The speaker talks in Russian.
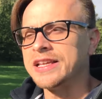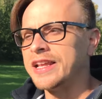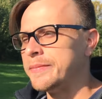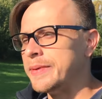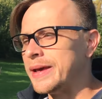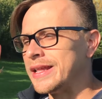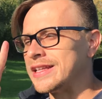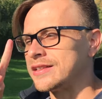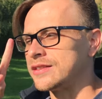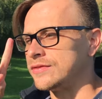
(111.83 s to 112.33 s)

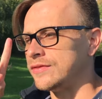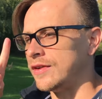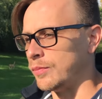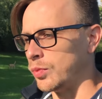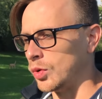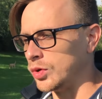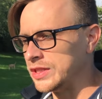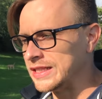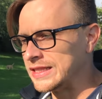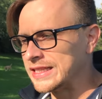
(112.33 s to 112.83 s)
Ребята,
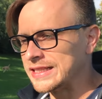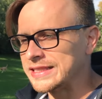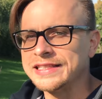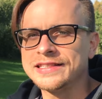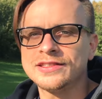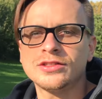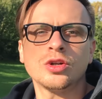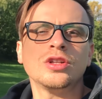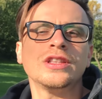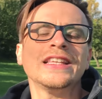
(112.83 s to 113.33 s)
свободный
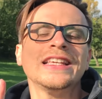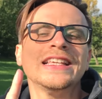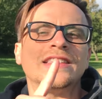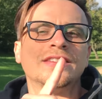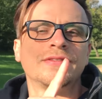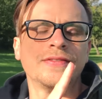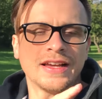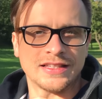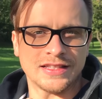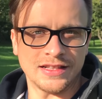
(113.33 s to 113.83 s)
тестостерон и
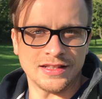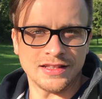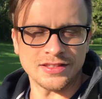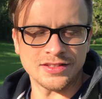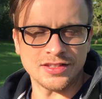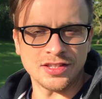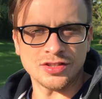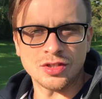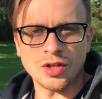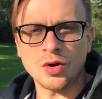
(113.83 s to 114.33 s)
связанный
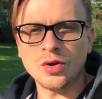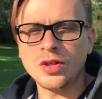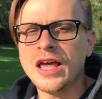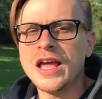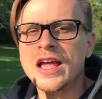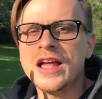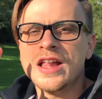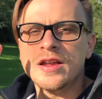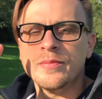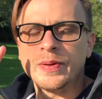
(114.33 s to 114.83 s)
тестостерон –
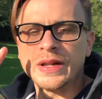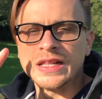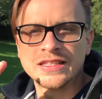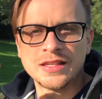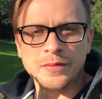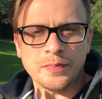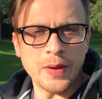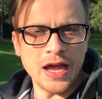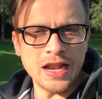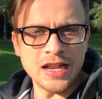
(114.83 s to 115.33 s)

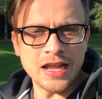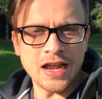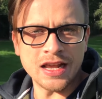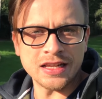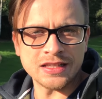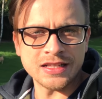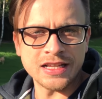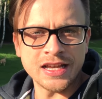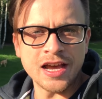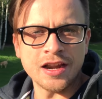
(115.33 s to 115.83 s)
принципиально
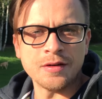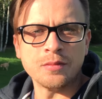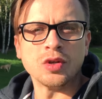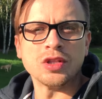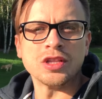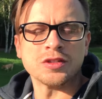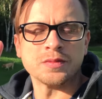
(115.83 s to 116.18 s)
разные гормоны.